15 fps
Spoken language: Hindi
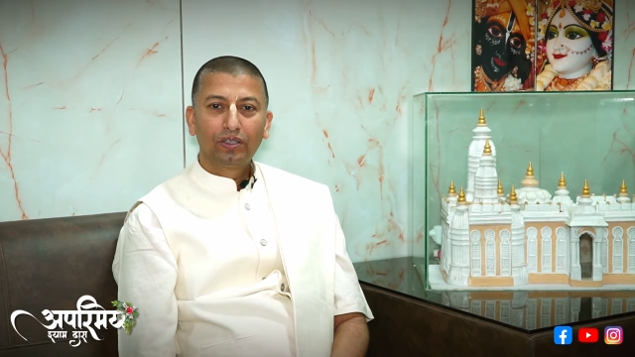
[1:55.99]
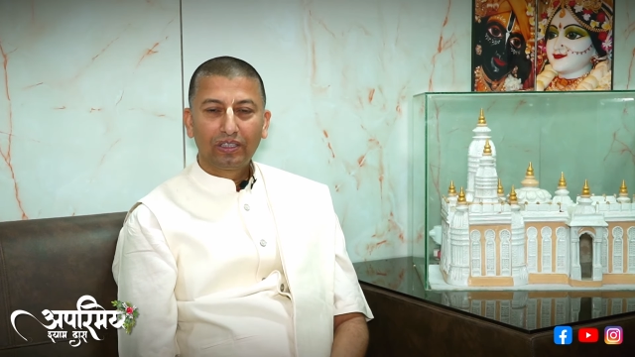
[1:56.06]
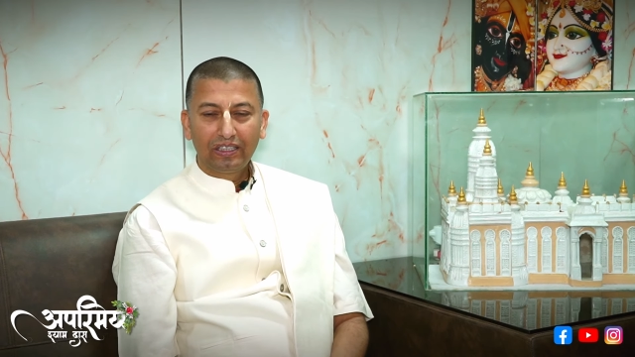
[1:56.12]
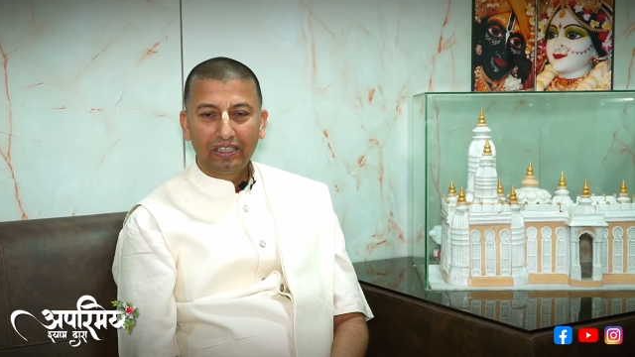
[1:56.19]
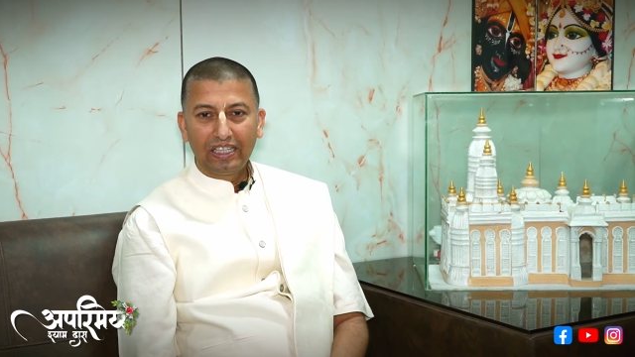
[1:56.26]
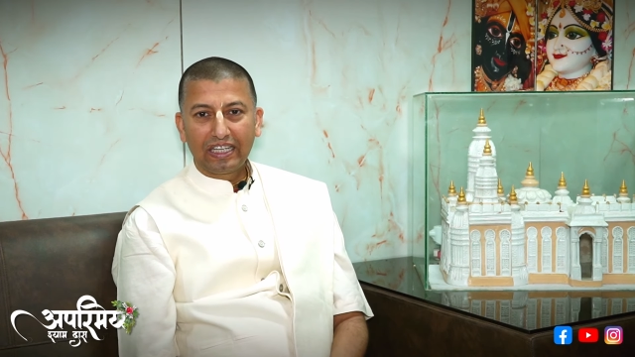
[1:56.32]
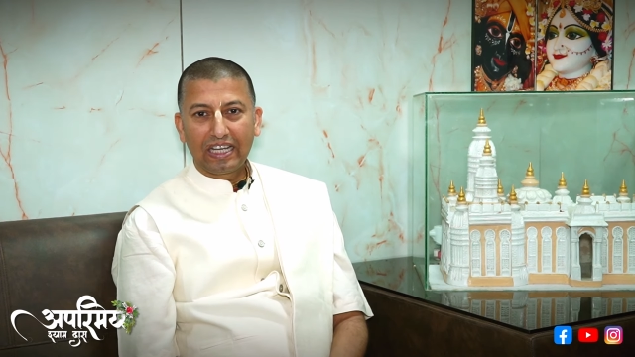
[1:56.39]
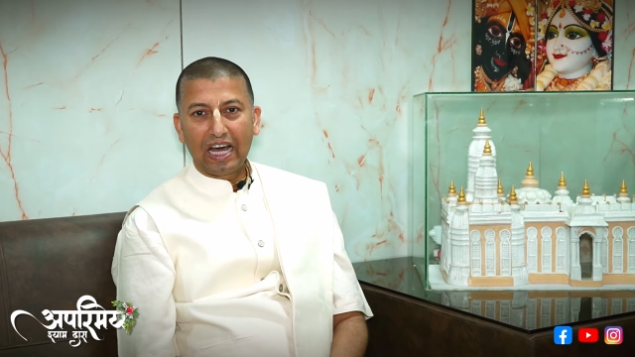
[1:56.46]

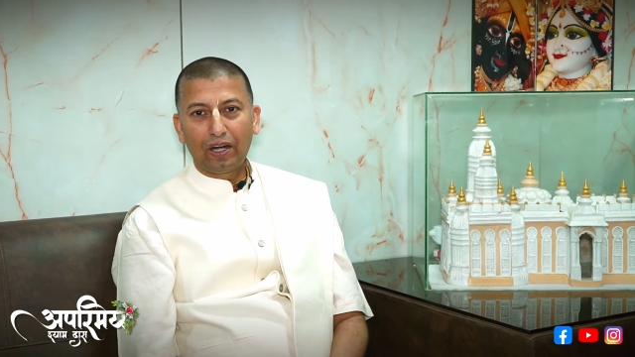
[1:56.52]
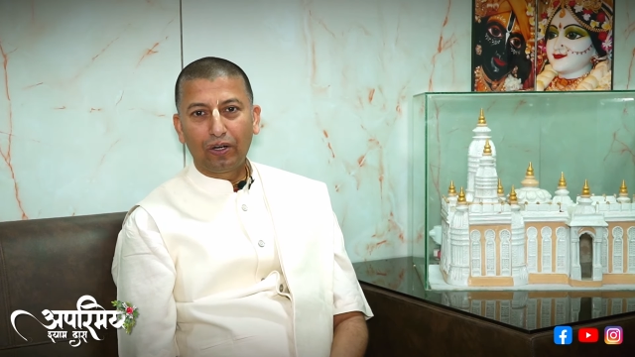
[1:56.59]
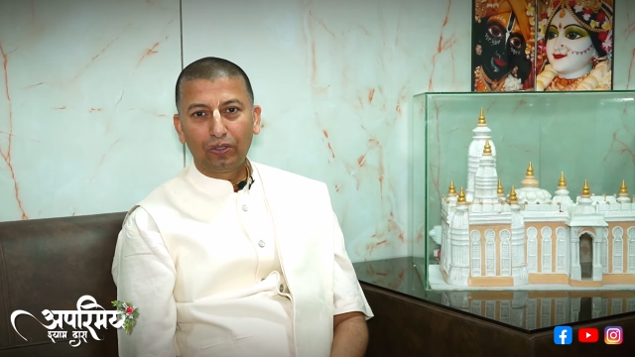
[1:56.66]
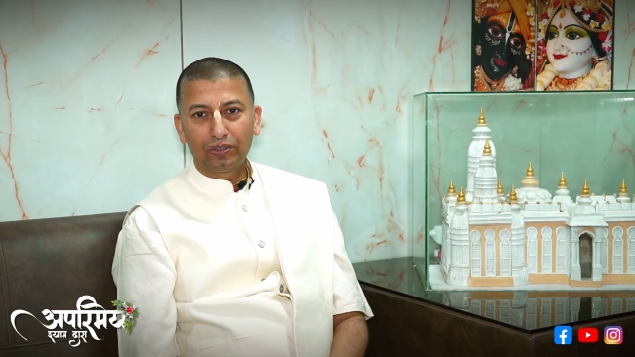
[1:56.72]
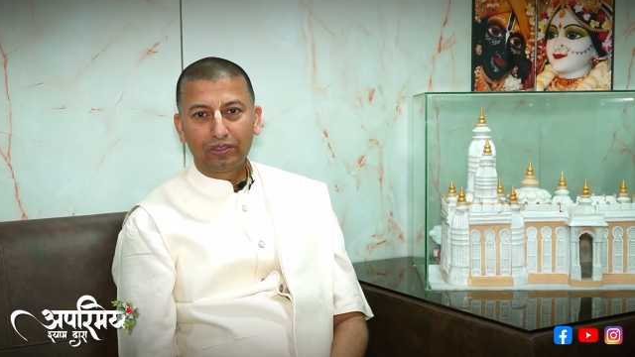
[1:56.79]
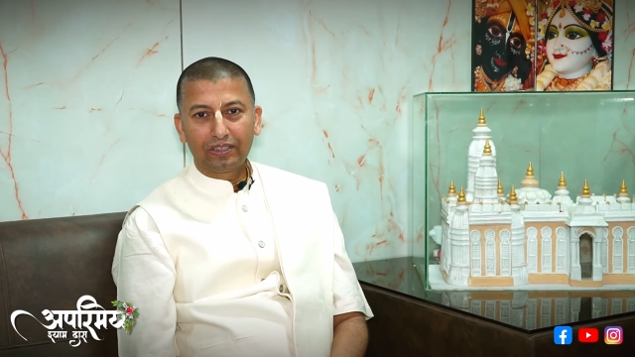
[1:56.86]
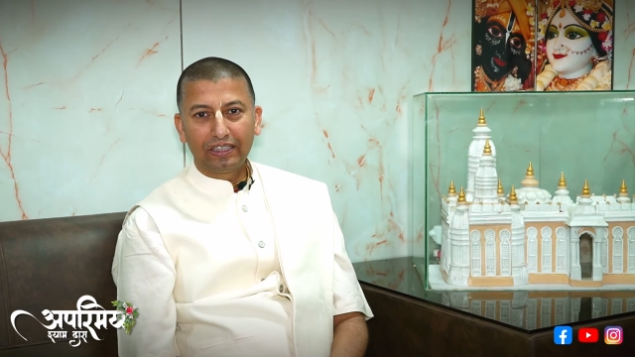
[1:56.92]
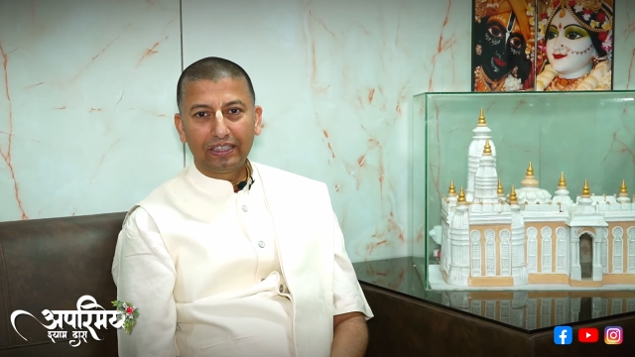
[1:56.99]
किन्हीं
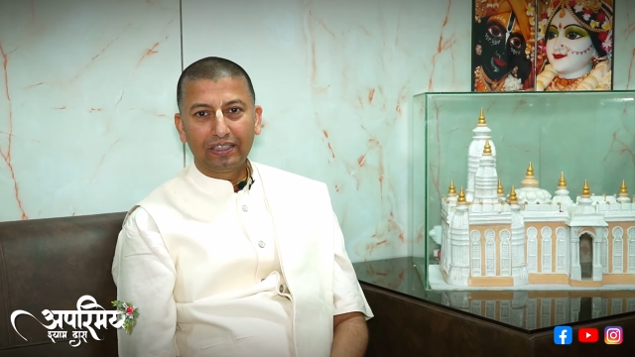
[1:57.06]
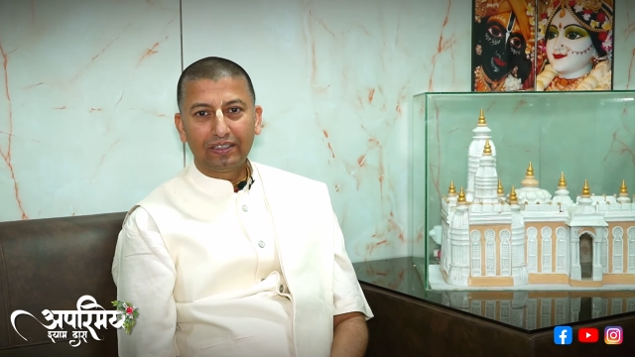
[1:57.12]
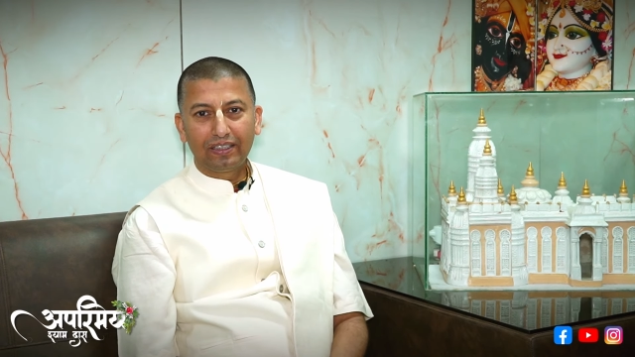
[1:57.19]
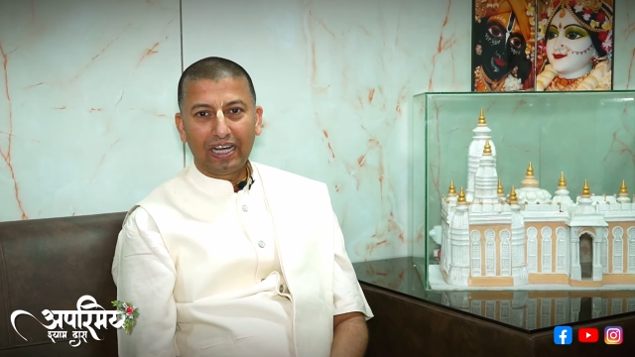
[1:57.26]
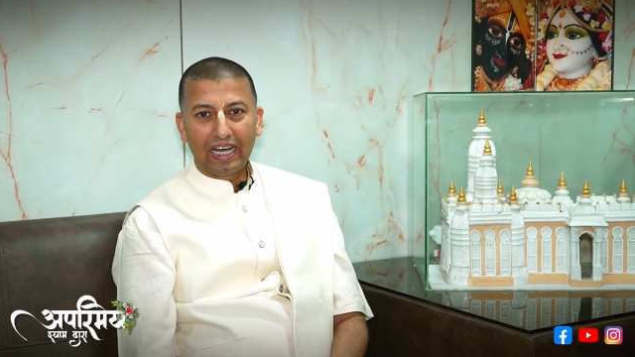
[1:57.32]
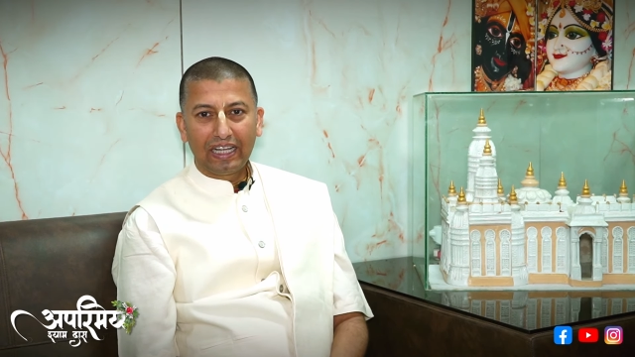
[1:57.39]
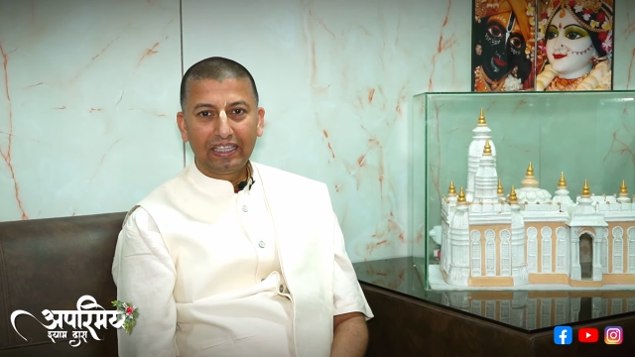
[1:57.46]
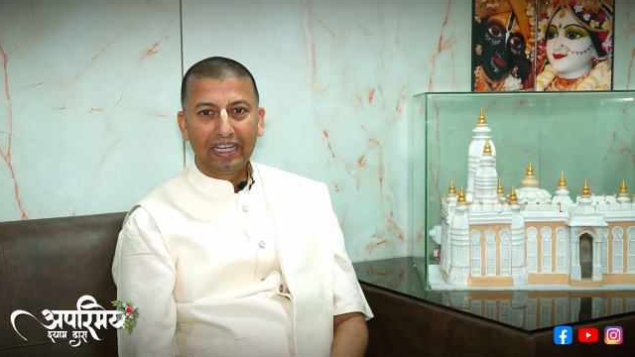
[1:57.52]
कारणों से
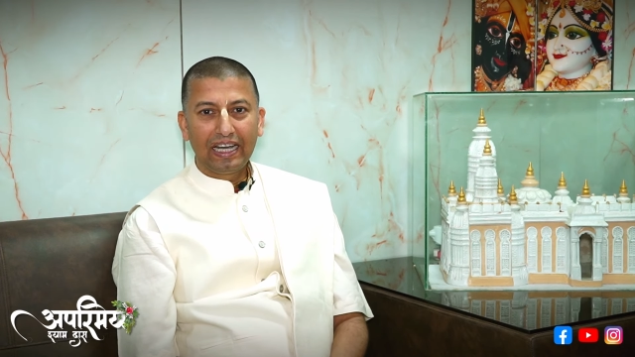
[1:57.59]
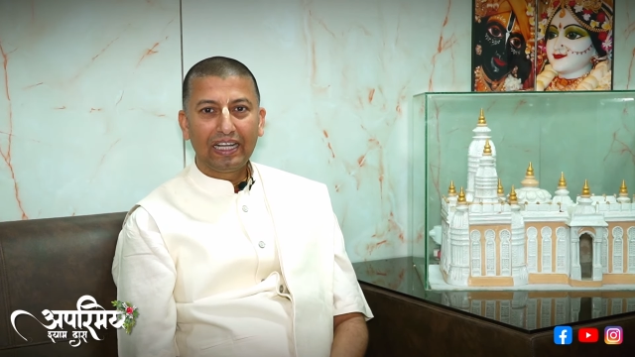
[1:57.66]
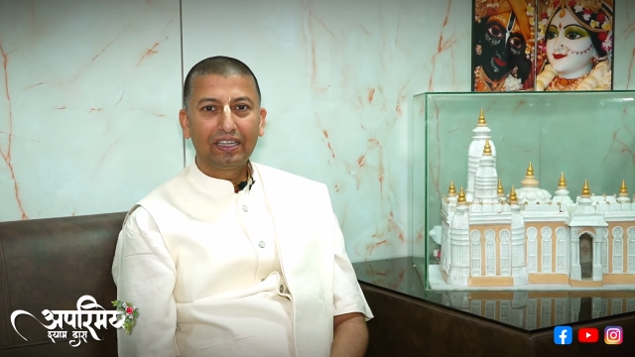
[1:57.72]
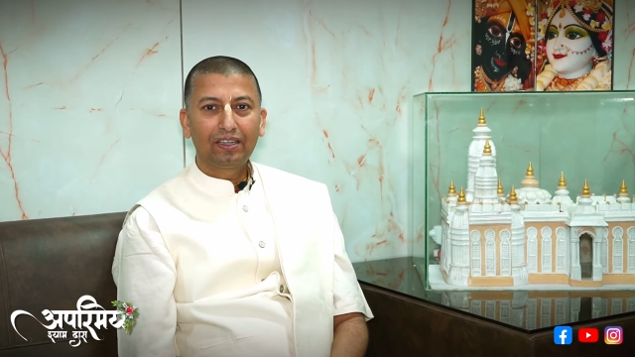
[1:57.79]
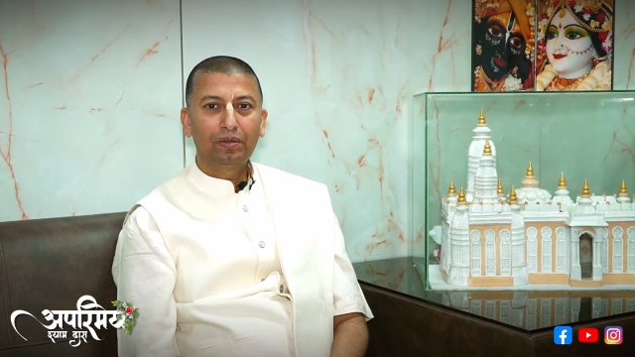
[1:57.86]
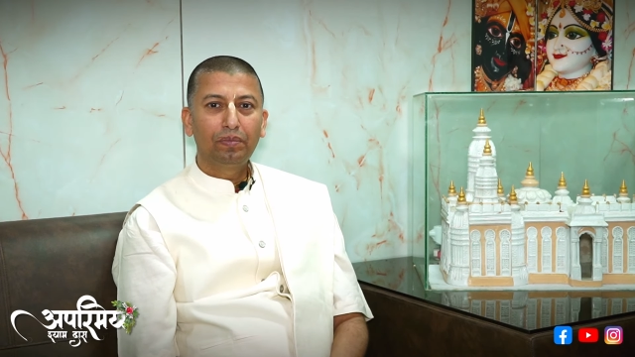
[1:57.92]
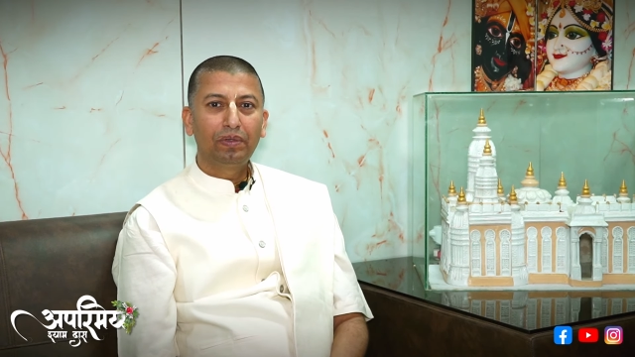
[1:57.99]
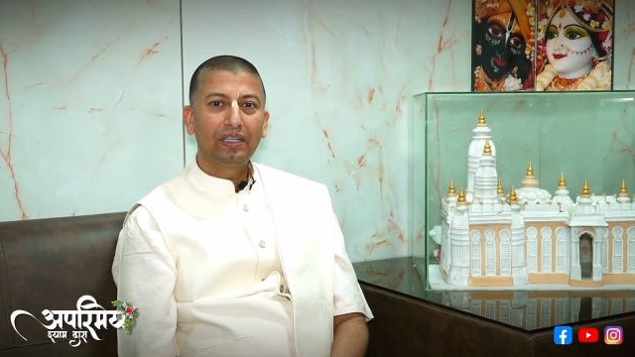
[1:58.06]

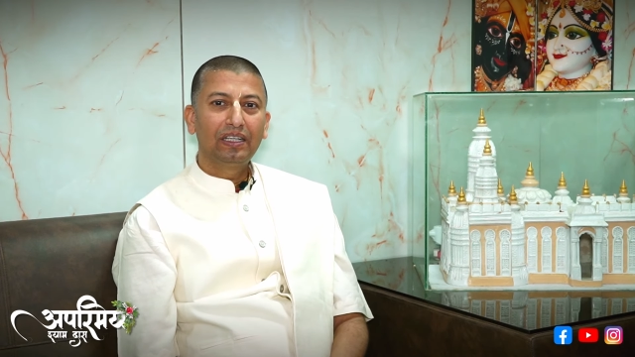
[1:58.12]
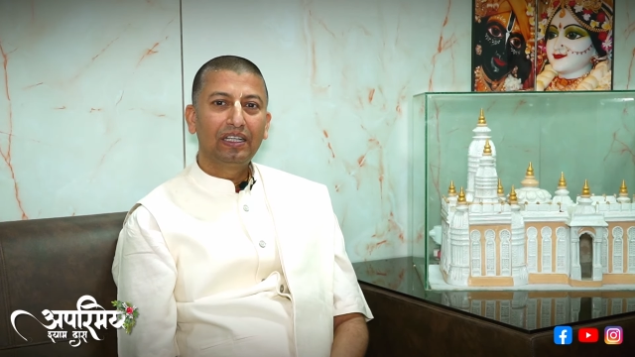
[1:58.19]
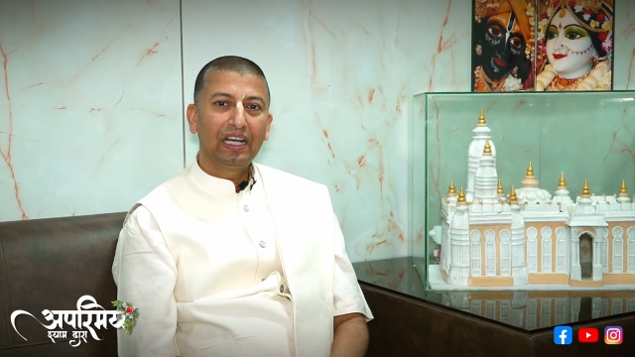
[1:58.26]
आध्यात्मिक